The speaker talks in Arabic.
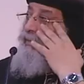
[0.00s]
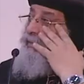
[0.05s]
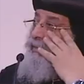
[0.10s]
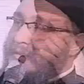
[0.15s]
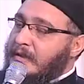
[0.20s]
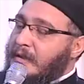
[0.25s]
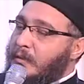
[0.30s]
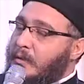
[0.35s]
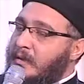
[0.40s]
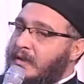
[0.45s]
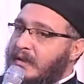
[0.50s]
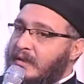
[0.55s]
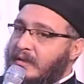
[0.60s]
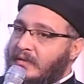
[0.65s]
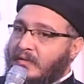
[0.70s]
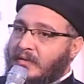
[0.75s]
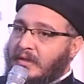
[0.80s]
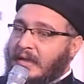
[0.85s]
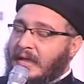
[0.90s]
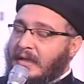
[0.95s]
يعني طبعا احنا
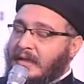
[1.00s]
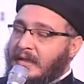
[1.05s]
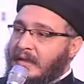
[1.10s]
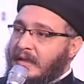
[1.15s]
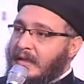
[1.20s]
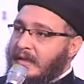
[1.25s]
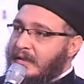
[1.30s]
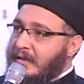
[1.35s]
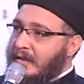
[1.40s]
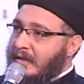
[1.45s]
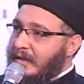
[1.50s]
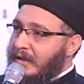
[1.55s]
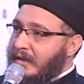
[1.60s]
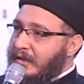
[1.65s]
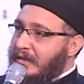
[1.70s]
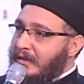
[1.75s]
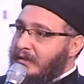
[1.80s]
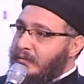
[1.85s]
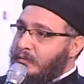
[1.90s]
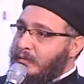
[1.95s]
فرحانين جدا
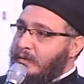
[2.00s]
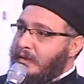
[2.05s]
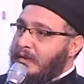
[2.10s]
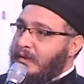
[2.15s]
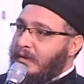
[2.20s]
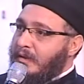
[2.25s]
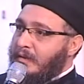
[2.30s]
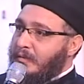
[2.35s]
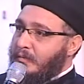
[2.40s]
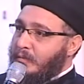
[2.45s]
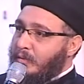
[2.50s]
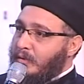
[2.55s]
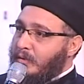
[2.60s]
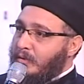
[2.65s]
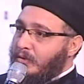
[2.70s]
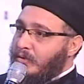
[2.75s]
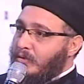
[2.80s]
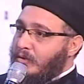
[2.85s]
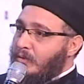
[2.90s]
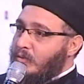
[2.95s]
جدا
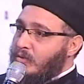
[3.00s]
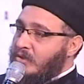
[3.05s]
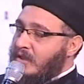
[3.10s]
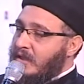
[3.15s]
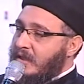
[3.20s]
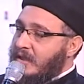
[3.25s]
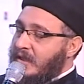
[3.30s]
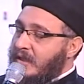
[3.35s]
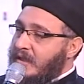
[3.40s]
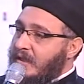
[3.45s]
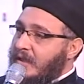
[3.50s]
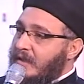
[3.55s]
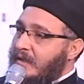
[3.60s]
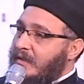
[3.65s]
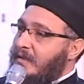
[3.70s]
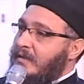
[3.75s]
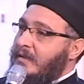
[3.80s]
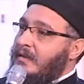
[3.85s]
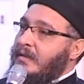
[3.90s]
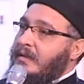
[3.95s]
بالروح المستنيره
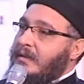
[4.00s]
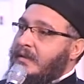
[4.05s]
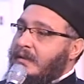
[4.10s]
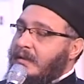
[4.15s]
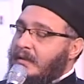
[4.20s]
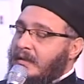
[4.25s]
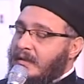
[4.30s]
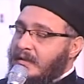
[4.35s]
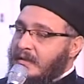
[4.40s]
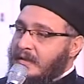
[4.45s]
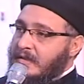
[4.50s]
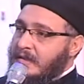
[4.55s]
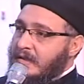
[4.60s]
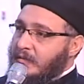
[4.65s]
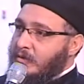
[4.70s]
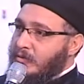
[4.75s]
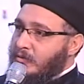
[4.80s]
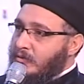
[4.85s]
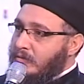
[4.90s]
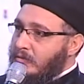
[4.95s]
اللي قداستك
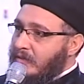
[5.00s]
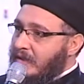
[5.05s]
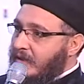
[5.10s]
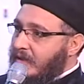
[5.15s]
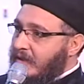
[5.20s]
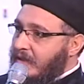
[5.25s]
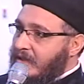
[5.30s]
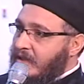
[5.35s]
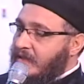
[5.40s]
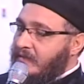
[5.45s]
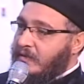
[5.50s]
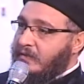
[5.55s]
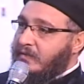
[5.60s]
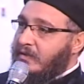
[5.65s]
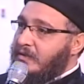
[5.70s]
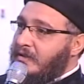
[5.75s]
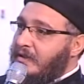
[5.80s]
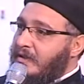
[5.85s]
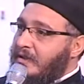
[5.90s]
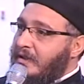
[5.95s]
بتقود بها الكنيسه في
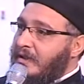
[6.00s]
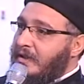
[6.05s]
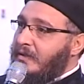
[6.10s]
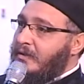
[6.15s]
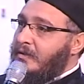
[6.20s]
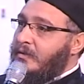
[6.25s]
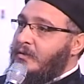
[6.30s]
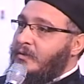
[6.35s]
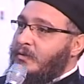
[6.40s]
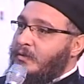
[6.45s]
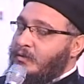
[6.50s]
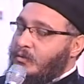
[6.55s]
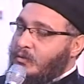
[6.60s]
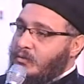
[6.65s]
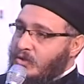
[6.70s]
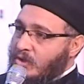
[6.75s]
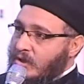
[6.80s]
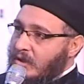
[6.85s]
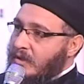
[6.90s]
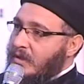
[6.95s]
الفتره دي
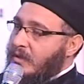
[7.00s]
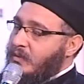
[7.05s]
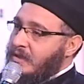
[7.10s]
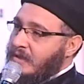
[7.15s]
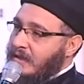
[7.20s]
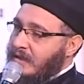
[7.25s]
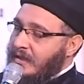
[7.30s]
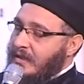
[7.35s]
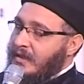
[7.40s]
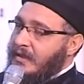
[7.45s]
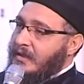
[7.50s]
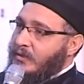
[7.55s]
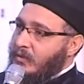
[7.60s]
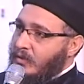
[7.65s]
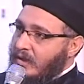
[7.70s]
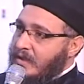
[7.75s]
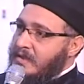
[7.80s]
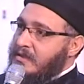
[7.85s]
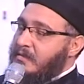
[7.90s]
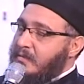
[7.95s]
وان شاء الله واثقين ان
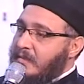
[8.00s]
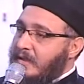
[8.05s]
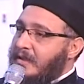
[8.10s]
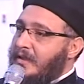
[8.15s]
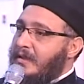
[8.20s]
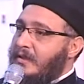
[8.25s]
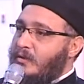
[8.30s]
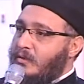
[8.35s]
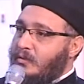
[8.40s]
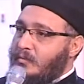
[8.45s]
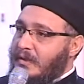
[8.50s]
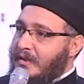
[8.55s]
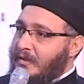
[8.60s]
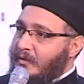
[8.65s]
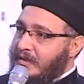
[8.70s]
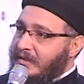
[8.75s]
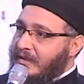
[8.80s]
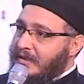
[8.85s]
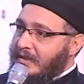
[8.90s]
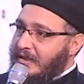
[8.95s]
كلها ثمار حلوه مع
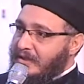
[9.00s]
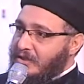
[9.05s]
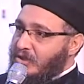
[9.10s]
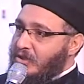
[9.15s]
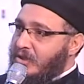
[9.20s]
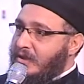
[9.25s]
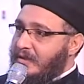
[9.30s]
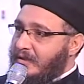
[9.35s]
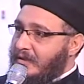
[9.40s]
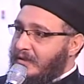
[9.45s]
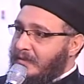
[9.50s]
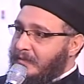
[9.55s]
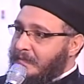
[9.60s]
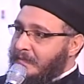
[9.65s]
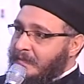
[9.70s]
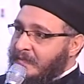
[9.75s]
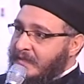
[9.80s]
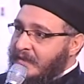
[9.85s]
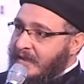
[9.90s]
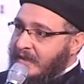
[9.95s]
الوقت الجاي ان شاء الله.
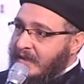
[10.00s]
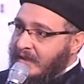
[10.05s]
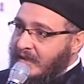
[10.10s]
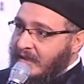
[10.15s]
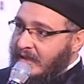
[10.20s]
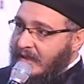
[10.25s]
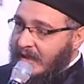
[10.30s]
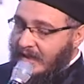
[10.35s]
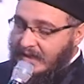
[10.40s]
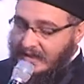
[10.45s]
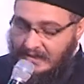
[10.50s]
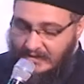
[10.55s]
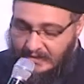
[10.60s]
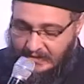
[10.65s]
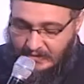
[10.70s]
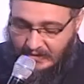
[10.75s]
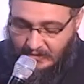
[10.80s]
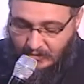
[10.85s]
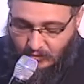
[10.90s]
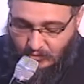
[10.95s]
حقيقه
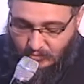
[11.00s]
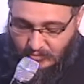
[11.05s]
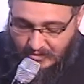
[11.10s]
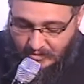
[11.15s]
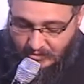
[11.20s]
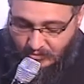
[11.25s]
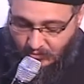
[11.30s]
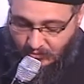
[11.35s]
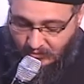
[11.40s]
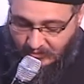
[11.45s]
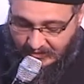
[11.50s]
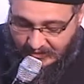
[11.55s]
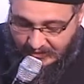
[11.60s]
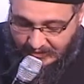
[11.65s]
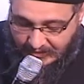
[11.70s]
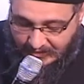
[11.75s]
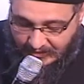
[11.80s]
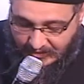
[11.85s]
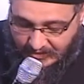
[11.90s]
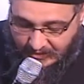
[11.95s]
سيدنا هاخد بس نقطه
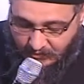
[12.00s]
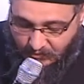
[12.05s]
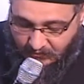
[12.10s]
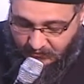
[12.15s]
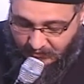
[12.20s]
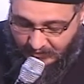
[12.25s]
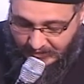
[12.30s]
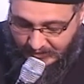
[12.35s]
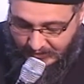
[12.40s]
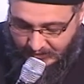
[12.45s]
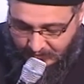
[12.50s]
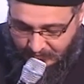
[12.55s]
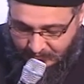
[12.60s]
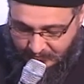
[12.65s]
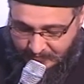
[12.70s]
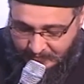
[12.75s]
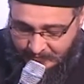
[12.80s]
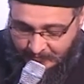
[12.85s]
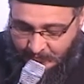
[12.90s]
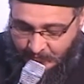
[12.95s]
الكنيسه والفضيله
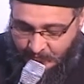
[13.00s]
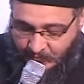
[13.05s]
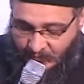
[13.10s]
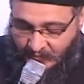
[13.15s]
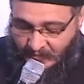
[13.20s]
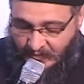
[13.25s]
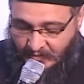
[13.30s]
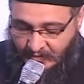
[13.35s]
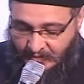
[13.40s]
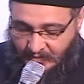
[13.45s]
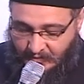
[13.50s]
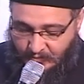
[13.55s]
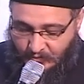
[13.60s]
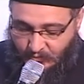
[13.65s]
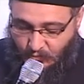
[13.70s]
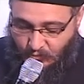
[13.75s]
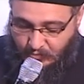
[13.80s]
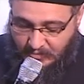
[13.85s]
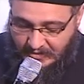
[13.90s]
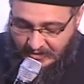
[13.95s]

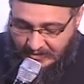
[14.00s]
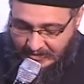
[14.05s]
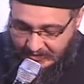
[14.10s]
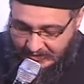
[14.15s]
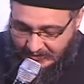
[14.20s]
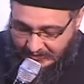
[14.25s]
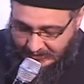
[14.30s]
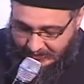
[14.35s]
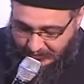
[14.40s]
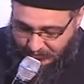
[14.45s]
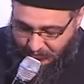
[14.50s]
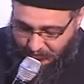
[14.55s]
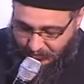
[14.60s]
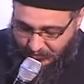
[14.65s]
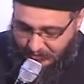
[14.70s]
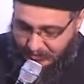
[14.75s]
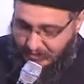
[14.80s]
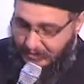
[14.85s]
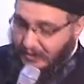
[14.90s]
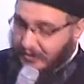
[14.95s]
وبالذات حكايه
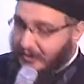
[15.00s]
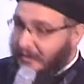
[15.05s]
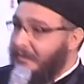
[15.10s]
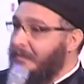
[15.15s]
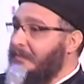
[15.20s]
الرجاء